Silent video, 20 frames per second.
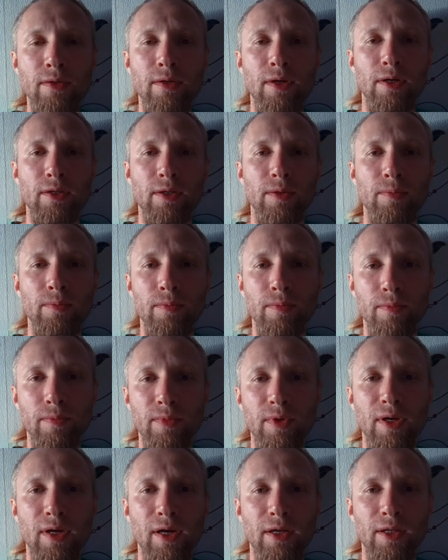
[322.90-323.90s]
как там,
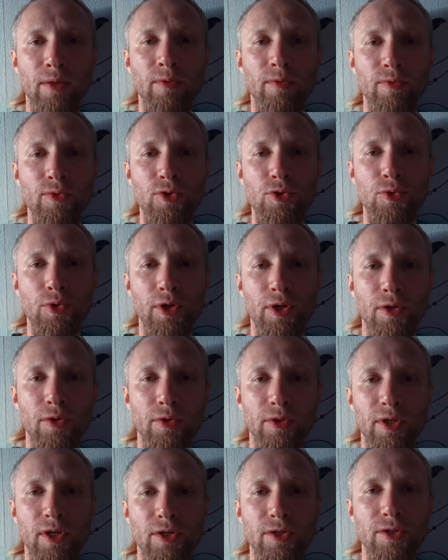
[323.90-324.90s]
какая там движуха
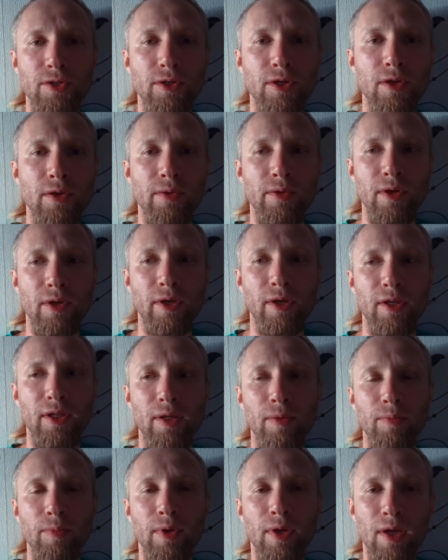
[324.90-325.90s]
идет каждый день, какие
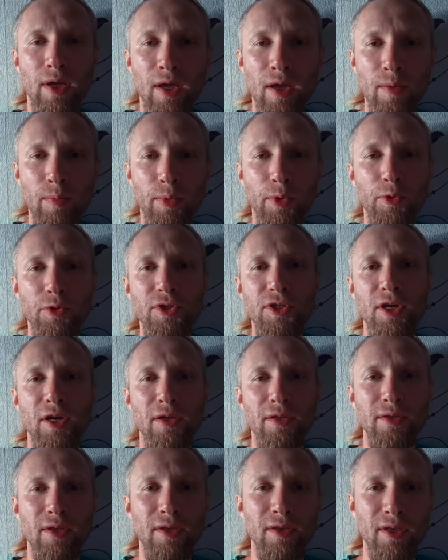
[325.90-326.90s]
там
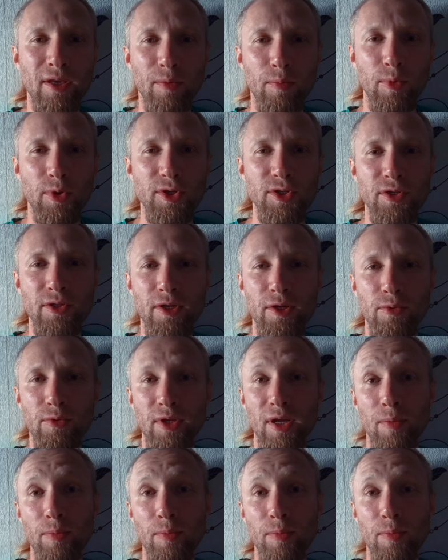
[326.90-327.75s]
получают деньги обычные люди.